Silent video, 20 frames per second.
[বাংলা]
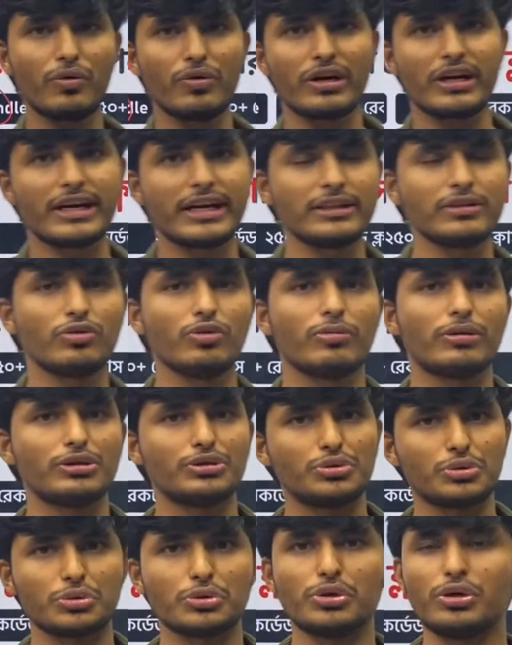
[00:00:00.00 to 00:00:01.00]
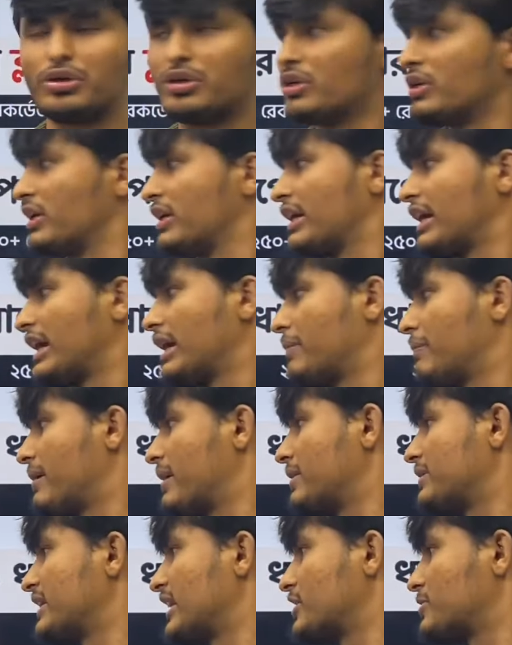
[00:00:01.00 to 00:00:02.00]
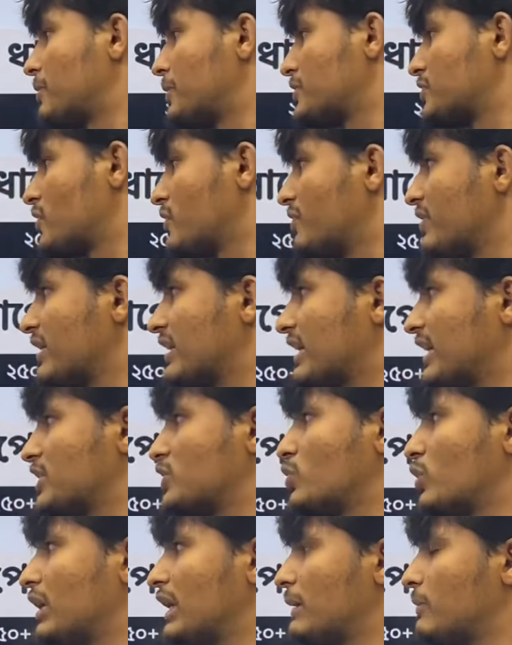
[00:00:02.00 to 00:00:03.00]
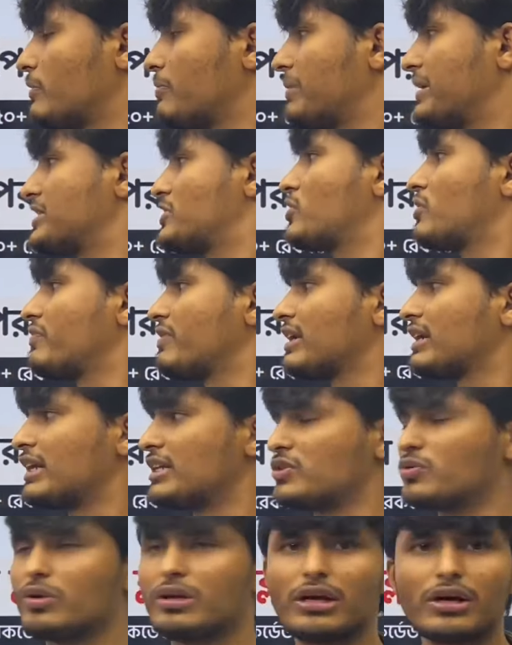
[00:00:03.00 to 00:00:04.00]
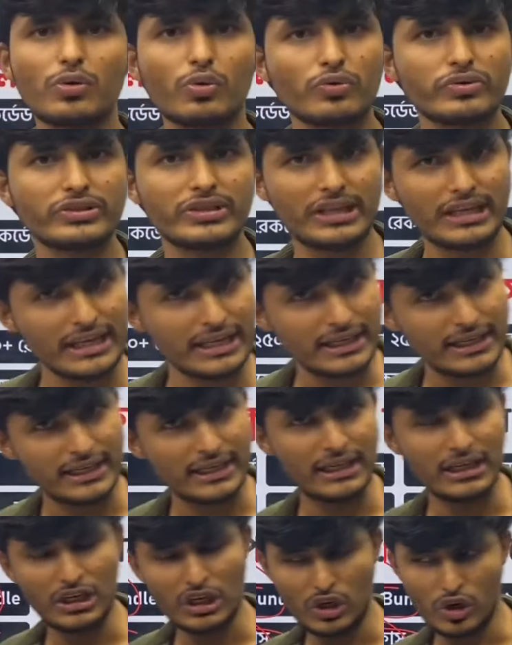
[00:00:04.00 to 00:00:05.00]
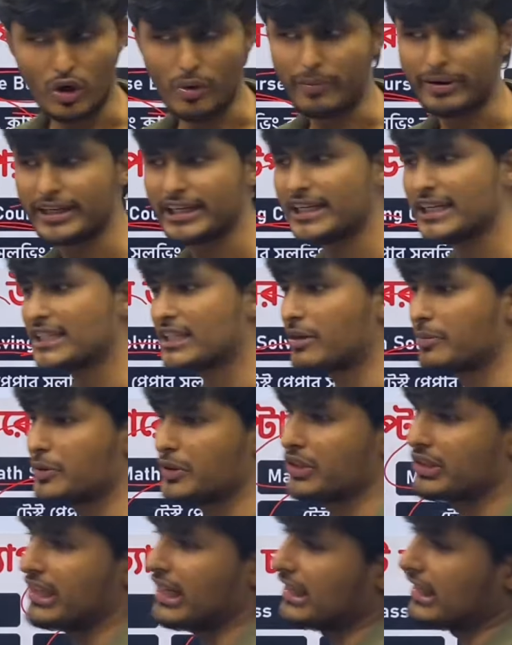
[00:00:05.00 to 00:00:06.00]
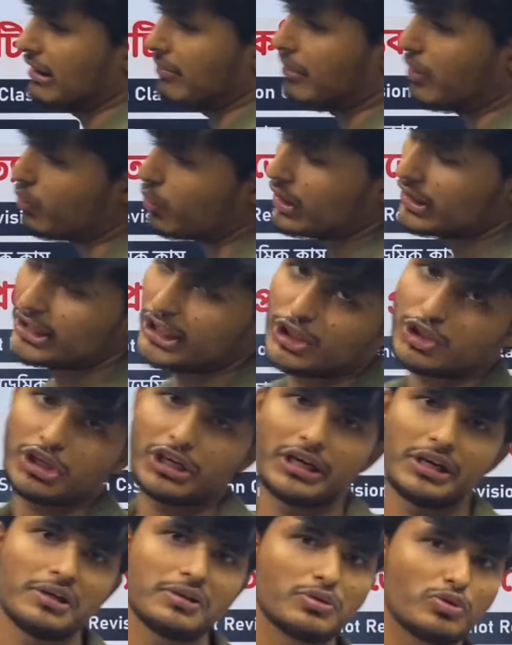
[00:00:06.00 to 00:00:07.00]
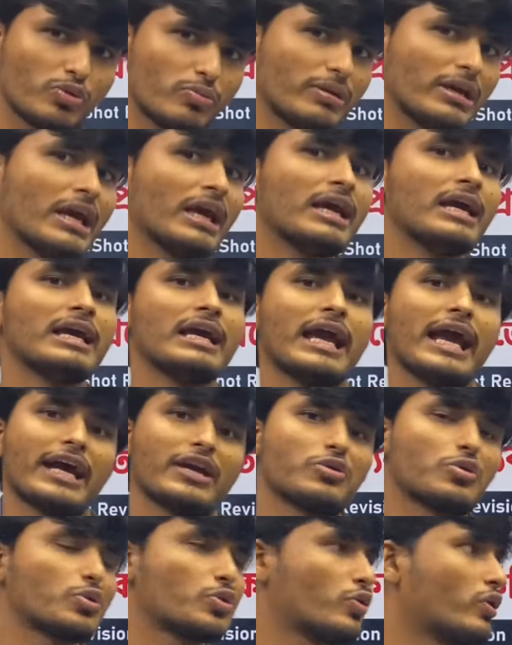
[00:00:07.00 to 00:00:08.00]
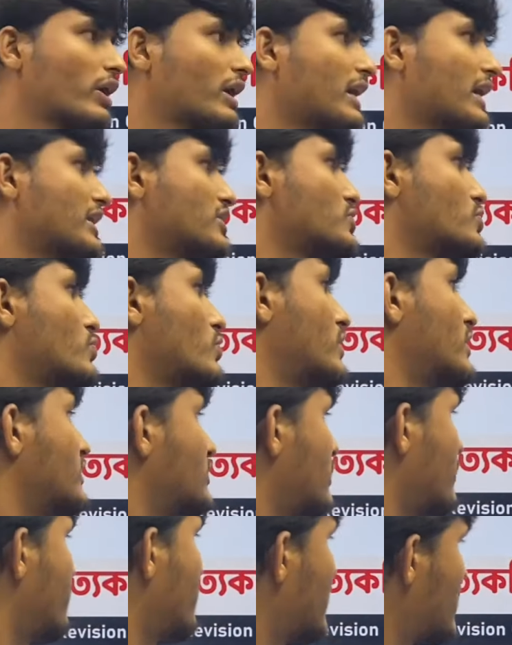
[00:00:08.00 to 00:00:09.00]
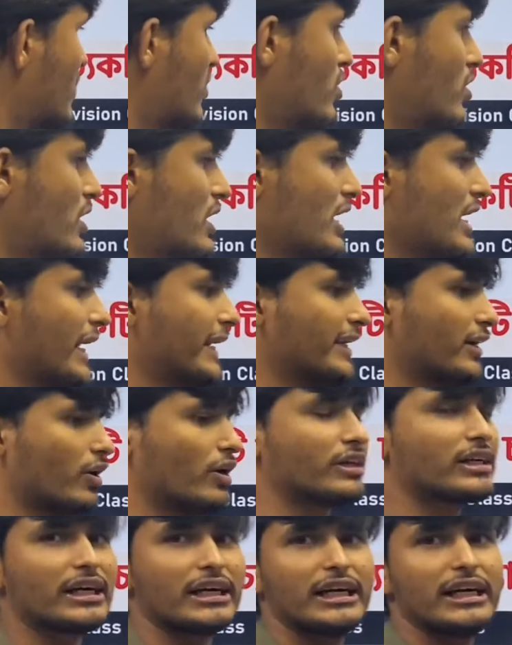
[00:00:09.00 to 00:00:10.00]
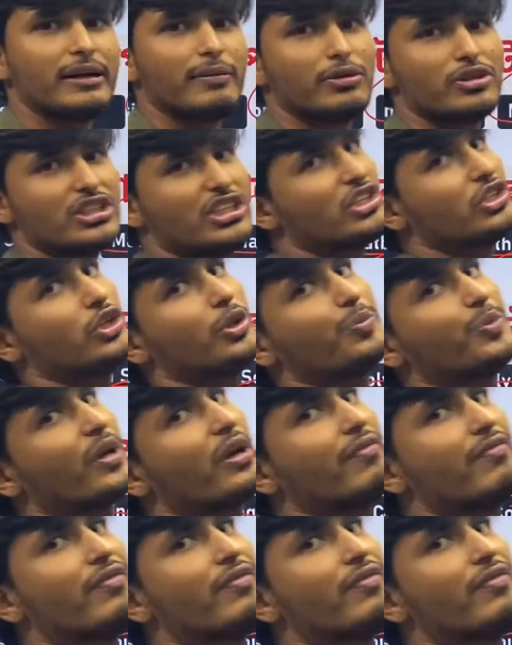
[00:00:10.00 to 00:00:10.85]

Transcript: হো না কেন তোমার জন্য এই টেস্ট পেপার সলভিং ক্লাসওয়ালা এবং ম্যাথ সলভিং ক্লাসওয়ালা কোর্সের লিঙ্ক কমেন্টের ডিসক্রিপশনে দেওয়া থাকবে ওখান থেকে তুমি এনরোল করে ক্লাস করে নিতে পারো এটার অল্টারনেটিভ হচ্ছে ইউটিউব থেকে